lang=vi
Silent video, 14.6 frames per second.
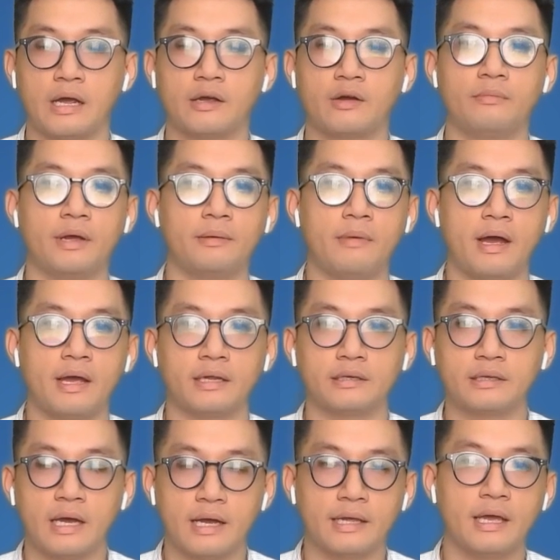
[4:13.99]
2023 hiện
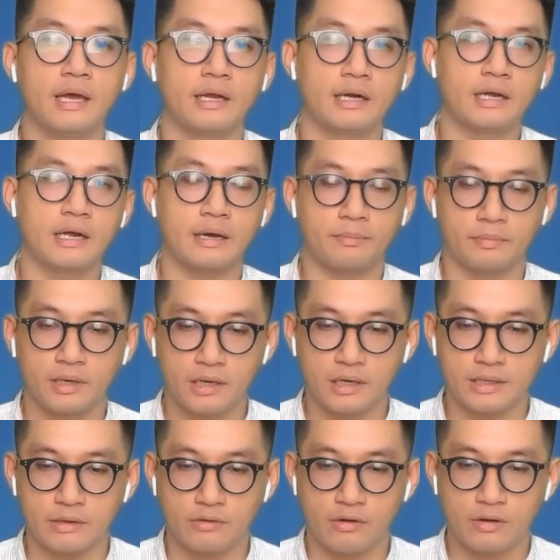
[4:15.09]
tại đang gặp rất
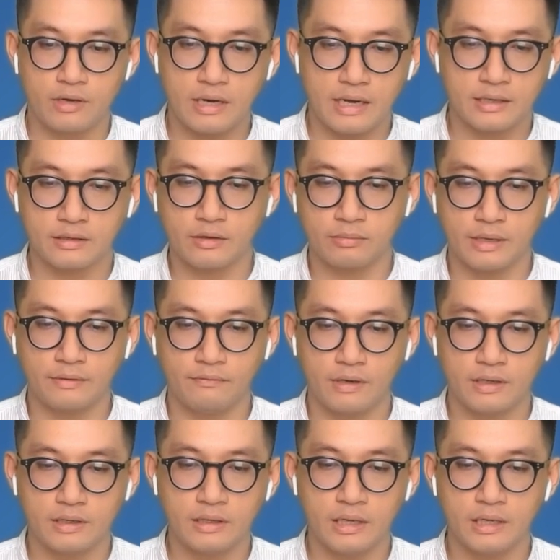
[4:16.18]
là nhiều khó khăn trong cái
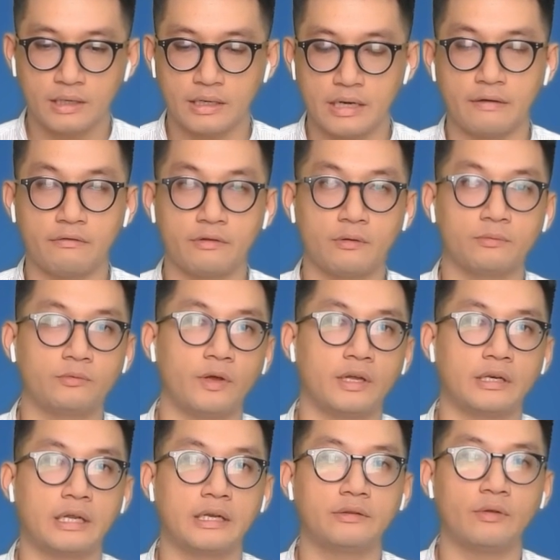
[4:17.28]
vấn đề về dòng
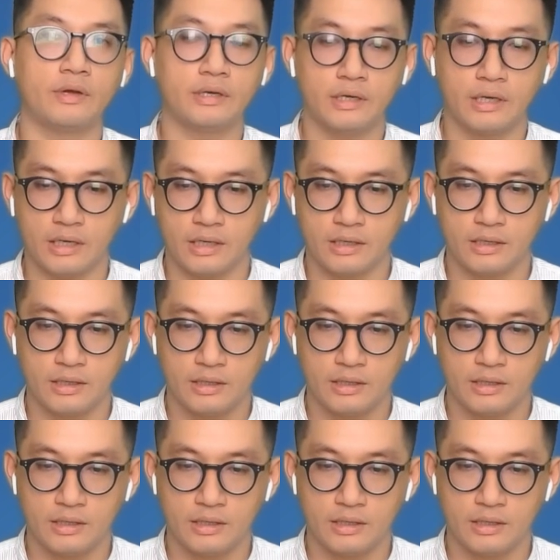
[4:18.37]
tiền thanh toán nợ